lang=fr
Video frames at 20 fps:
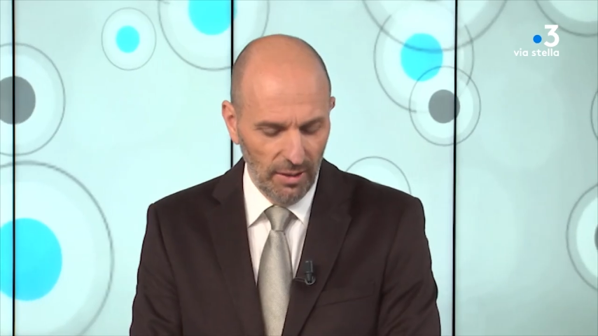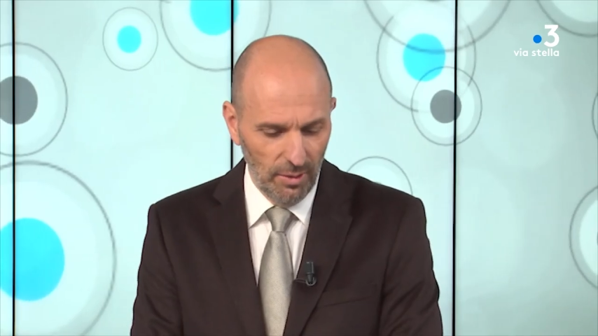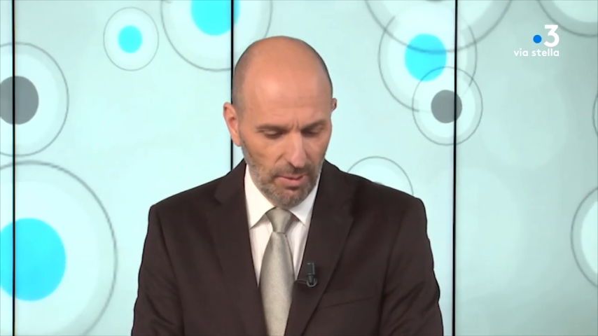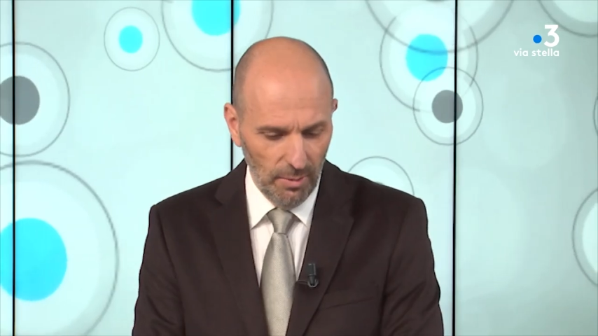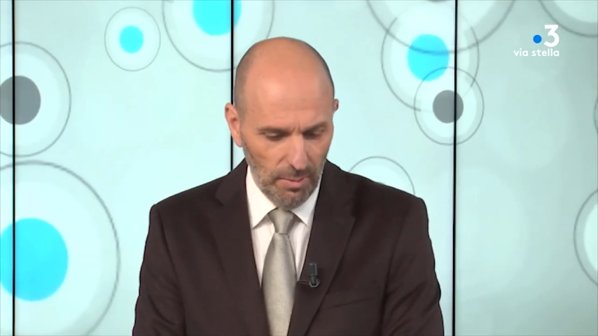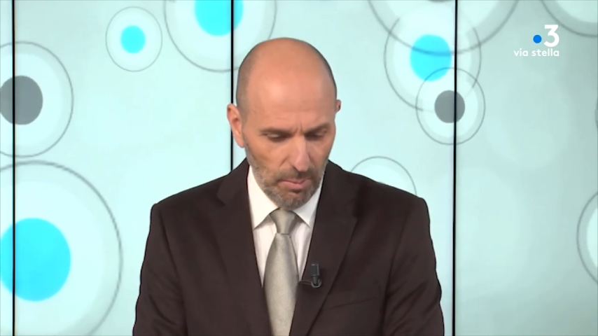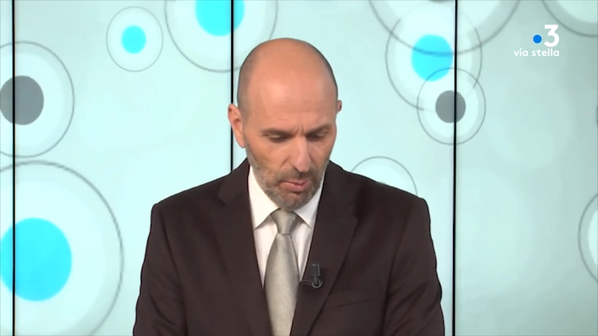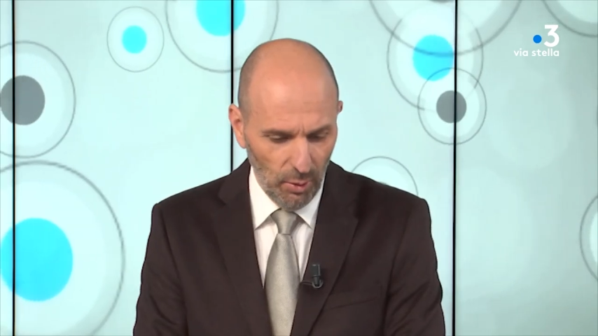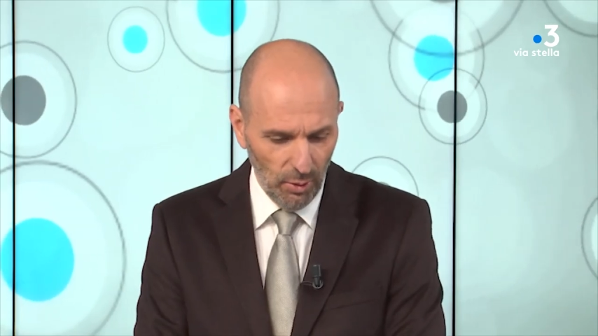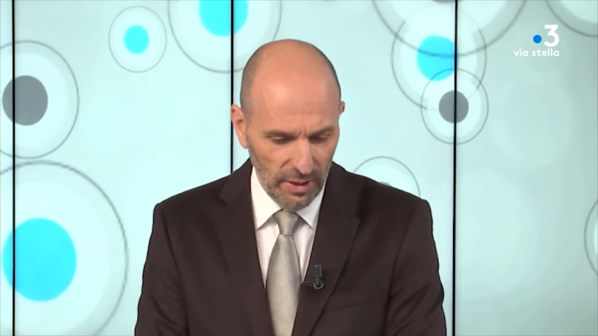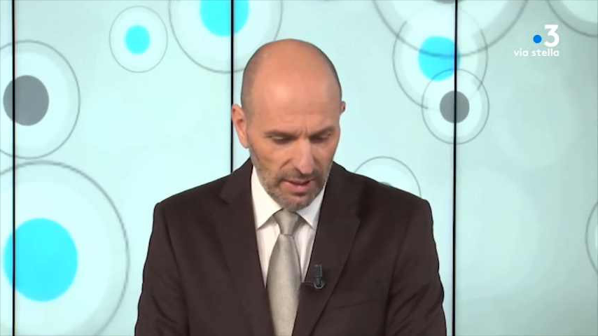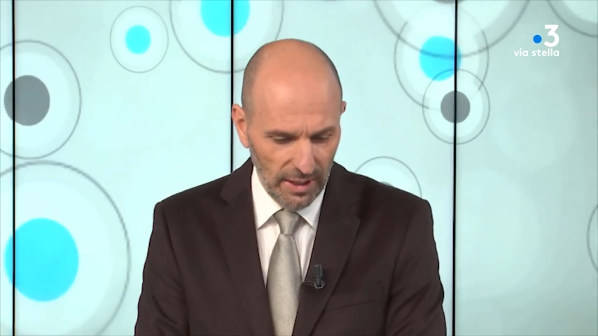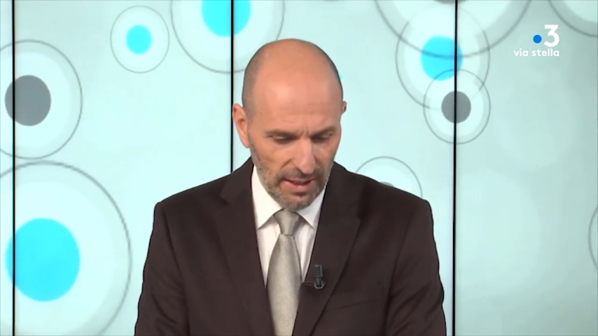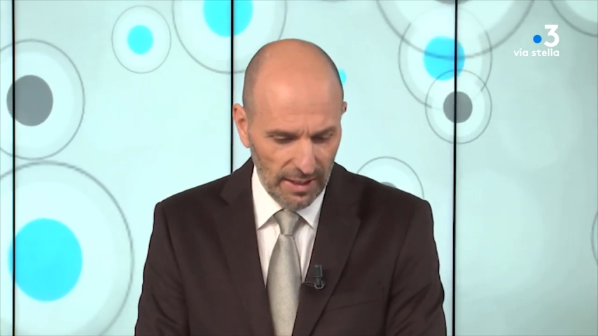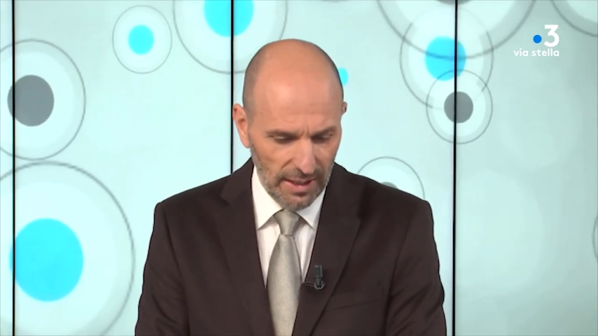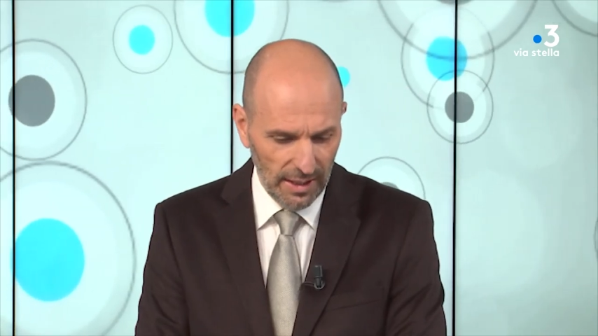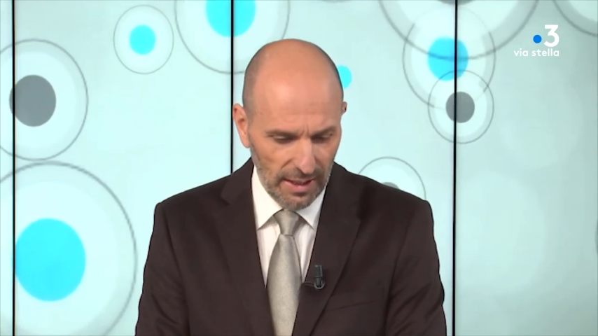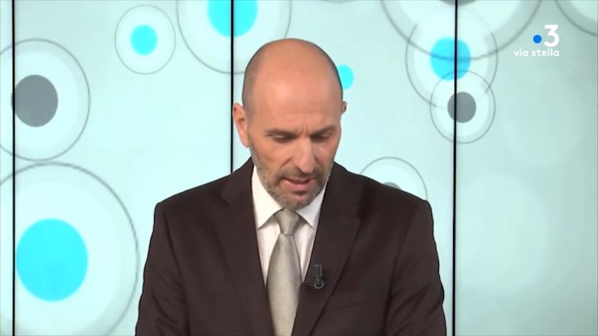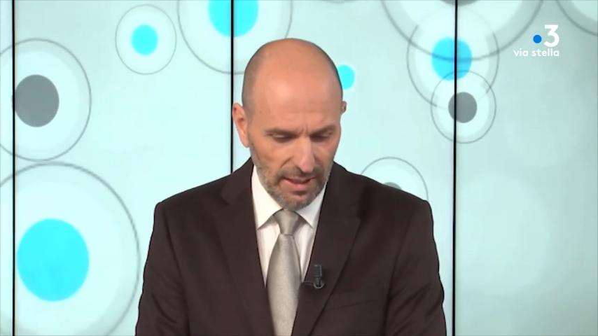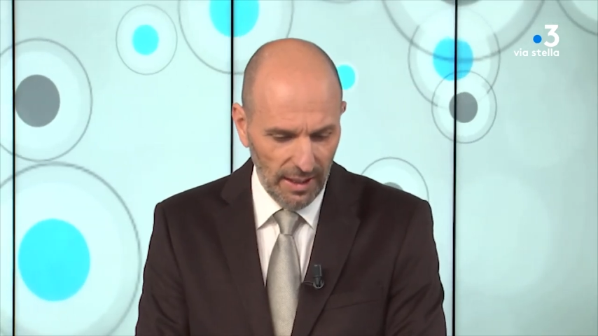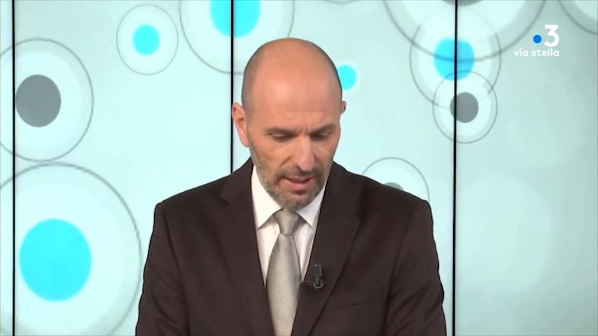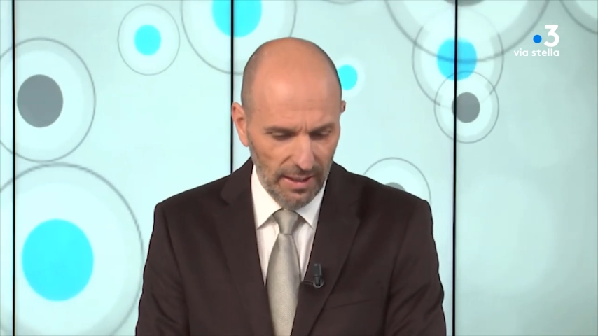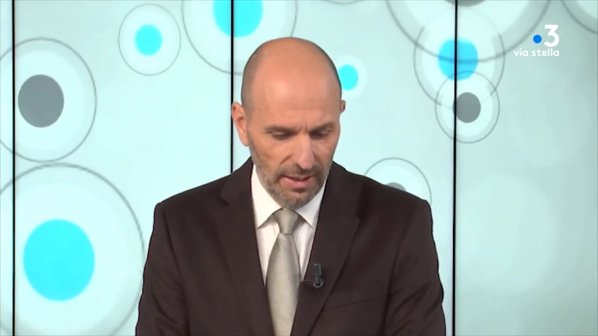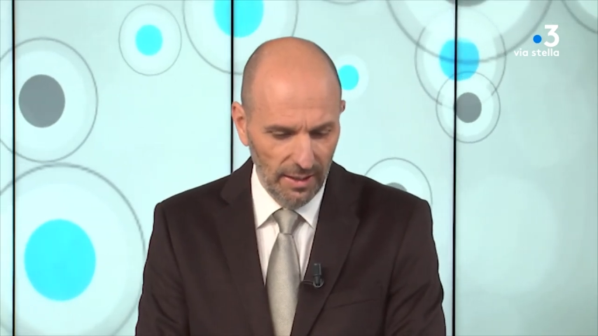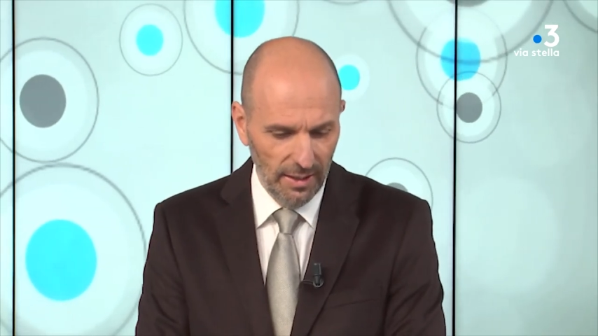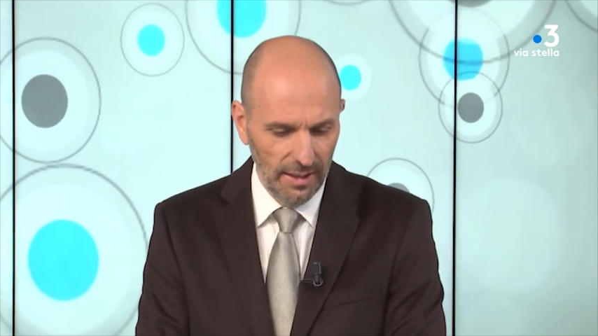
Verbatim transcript: euh, brossé certaines.